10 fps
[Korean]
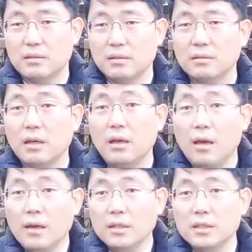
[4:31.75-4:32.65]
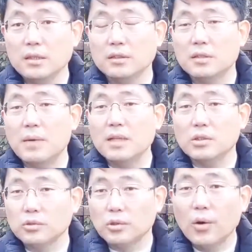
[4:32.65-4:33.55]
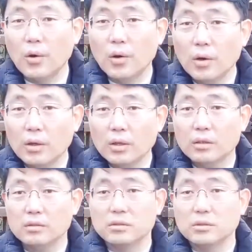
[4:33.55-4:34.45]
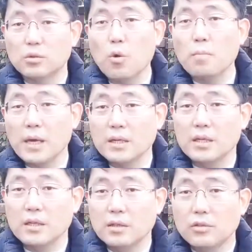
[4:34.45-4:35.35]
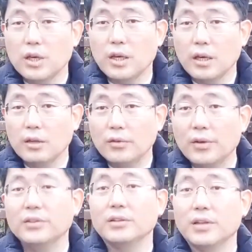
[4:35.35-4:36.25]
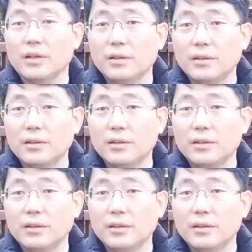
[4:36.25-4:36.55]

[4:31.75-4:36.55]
그런데 이제는 그마저도 그 공백이 되게 되었는데요.